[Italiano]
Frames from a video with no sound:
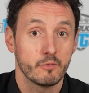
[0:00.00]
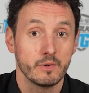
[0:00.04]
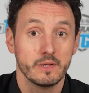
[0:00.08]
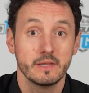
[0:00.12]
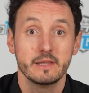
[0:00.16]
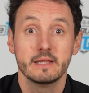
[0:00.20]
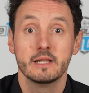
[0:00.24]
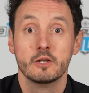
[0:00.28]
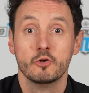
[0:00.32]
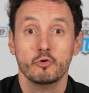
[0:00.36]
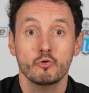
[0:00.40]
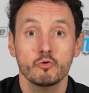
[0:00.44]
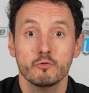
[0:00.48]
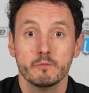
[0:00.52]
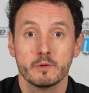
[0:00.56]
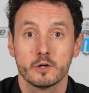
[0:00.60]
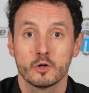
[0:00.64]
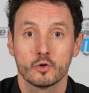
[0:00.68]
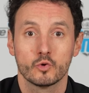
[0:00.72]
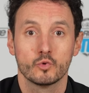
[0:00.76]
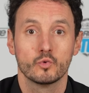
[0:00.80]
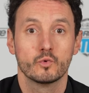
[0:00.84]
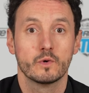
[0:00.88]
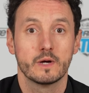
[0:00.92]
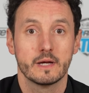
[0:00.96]
quindi il
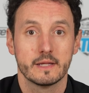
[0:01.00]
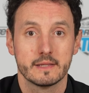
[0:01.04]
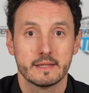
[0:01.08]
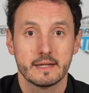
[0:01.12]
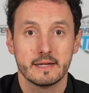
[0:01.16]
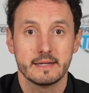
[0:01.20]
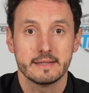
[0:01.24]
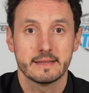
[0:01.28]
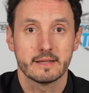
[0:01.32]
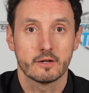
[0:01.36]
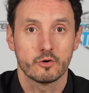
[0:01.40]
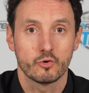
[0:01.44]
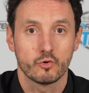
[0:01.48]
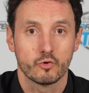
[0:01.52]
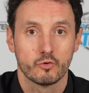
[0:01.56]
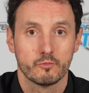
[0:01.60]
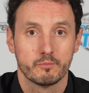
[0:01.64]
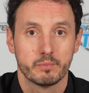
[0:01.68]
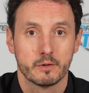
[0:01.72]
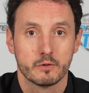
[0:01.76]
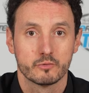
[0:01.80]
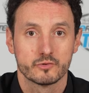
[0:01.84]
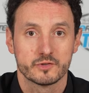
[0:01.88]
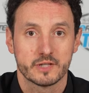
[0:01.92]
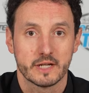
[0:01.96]
numero due dell'intero
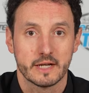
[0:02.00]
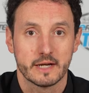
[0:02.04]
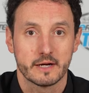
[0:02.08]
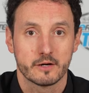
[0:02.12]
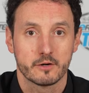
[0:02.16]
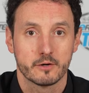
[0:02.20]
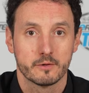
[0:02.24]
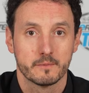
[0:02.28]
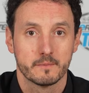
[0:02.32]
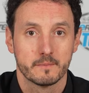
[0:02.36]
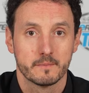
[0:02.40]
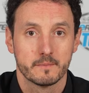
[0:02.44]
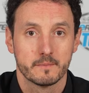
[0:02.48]
gruppo austriaco.